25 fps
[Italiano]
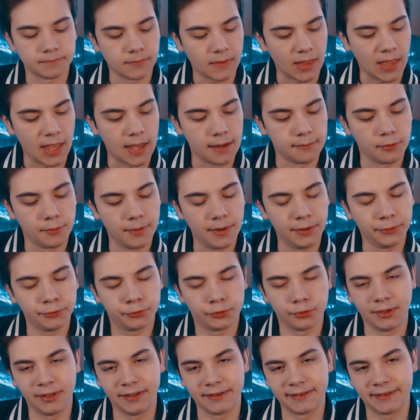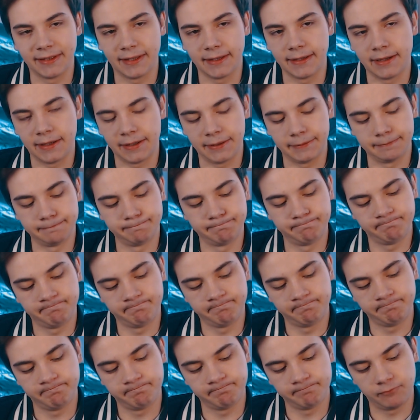È il momento di indagare.
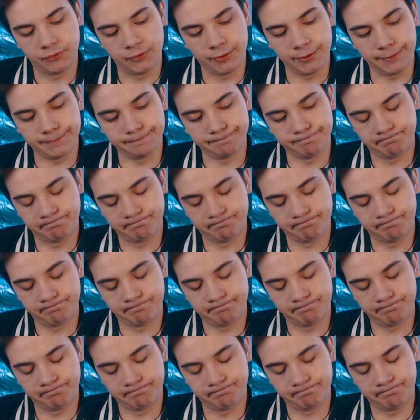Sì.